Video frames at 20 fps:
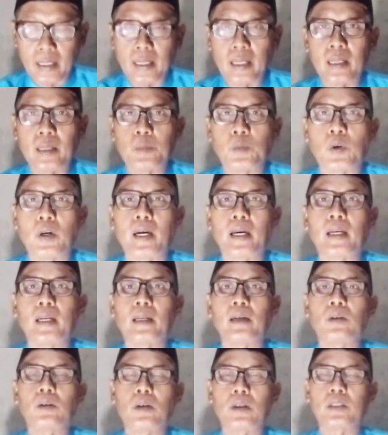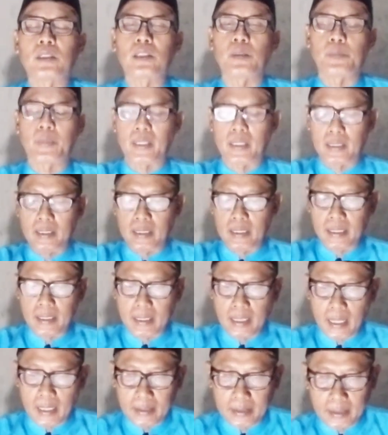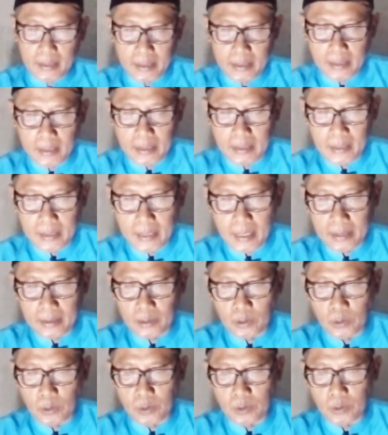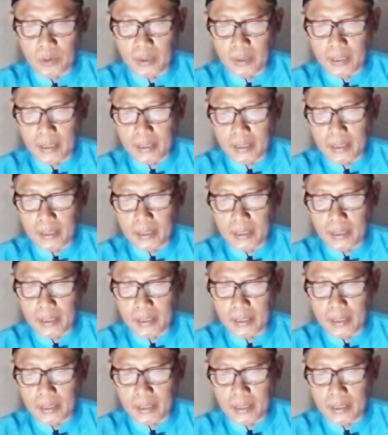kal mu'allaqah seperti yang digantung.